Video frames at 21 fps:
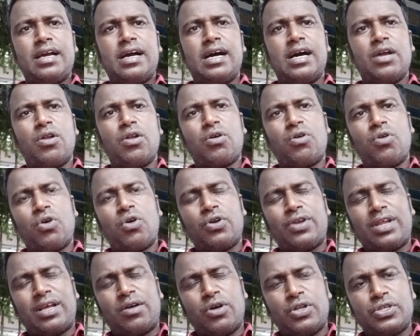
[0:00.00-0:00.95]
আর লক্ষ লক্ষ
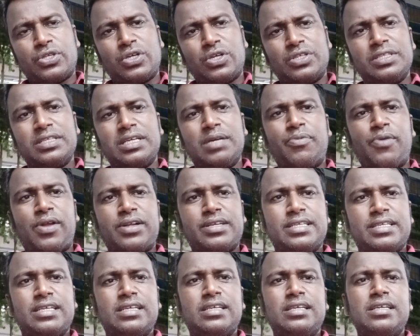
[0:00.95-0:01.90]
টাকা খরচ করে সিঙ্গাপুর
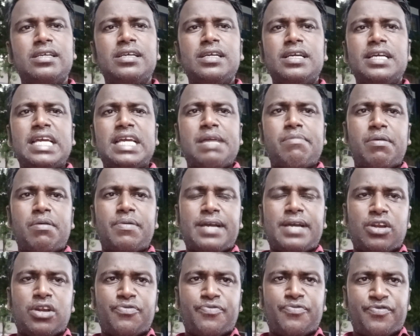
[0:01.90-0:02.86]
আসে এভাবে
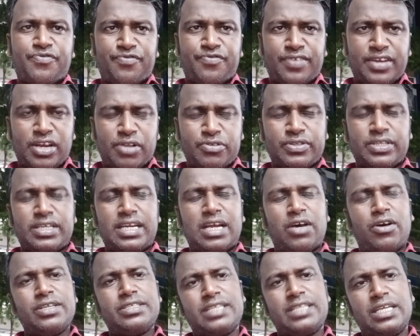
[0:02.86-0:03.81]
কারো ফেরত যেতে না
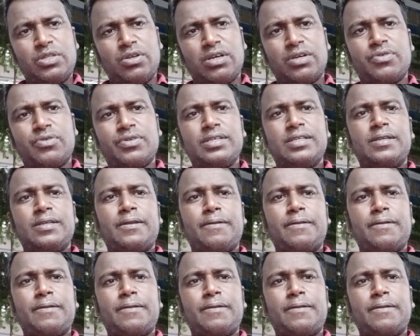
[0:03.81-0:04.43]
হয় সেই দোয়া করি